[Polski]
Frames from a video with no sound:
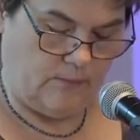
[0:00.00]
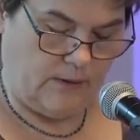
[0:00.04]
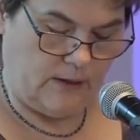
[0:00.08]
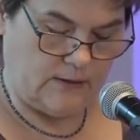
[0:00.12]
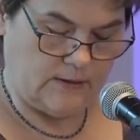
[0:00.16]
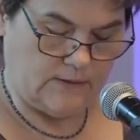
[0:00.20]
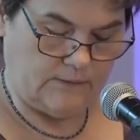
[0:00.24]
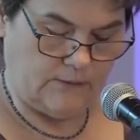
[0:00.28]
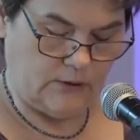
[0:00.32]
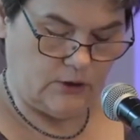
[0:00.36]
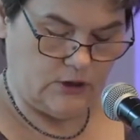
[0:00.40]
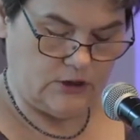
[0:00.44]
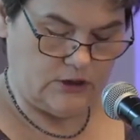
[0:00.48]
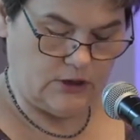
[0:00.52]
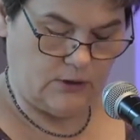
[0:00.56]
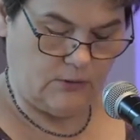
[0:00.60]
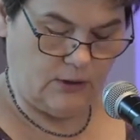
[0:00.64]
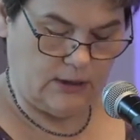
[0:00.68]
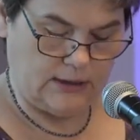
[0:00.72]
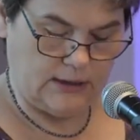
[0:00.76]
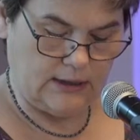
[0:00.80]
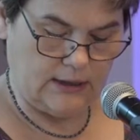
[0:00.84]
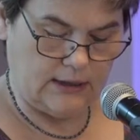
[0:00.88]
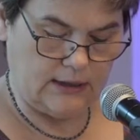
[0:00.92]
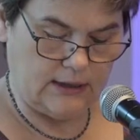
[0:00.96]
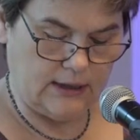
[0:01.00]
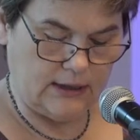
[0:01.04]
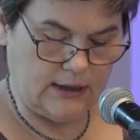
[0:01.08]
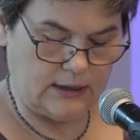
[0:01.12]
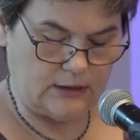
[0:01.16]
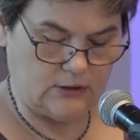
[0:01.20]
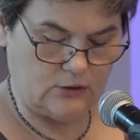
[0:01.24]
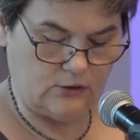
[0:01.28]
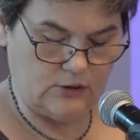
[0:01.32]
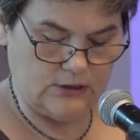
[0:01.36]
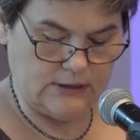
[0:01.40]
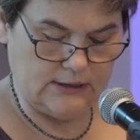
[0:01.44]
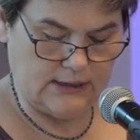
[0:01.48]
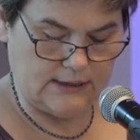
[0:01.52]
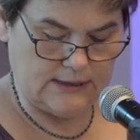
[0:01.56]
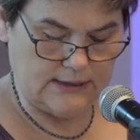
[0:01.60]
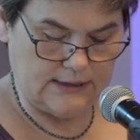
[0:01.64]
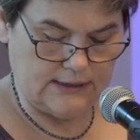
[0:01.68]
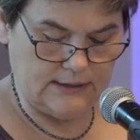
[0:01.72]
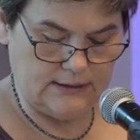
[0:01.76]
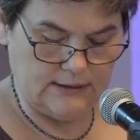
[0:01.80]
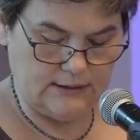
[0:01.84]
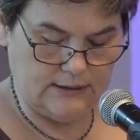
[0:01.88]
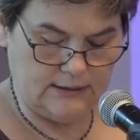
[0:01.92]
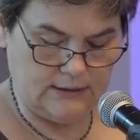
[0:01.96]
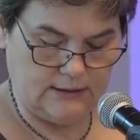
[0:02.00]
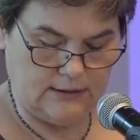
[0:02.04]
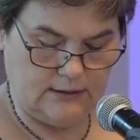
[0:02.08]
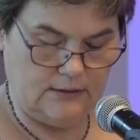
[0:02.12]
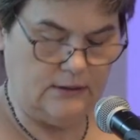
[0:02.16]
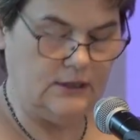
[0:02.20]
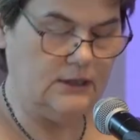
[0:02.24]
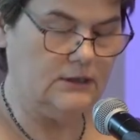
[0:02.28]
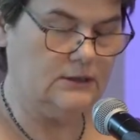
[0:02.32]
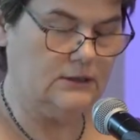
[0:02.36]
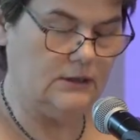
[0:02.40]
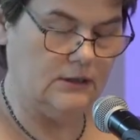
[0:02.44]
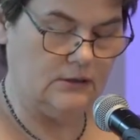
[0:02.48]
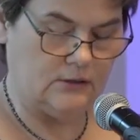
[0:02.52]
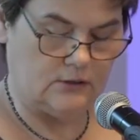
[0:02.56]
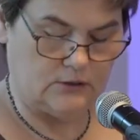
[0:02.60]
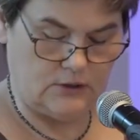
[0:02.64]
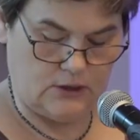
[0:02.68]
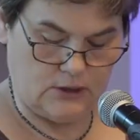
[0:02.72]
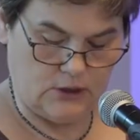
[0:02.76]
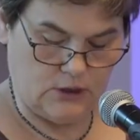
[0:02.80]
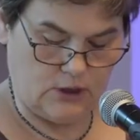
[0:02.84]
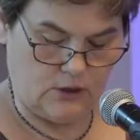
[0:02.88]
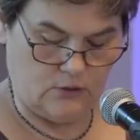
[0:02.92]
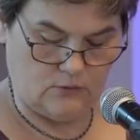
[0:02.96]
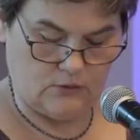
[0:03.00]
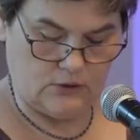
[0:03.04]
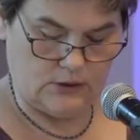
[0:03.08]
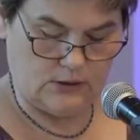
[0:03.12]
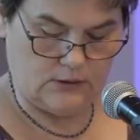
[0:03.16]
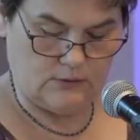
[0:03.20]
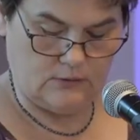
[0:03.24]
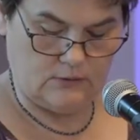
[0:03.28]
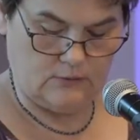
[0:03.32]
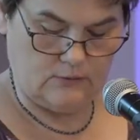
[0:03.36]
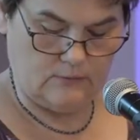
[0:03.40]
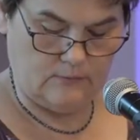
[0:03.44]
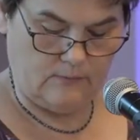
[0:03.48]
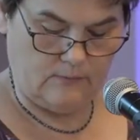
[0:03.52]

w swoich działaniach rekatolizacyjnych nie tylko na Śląsku.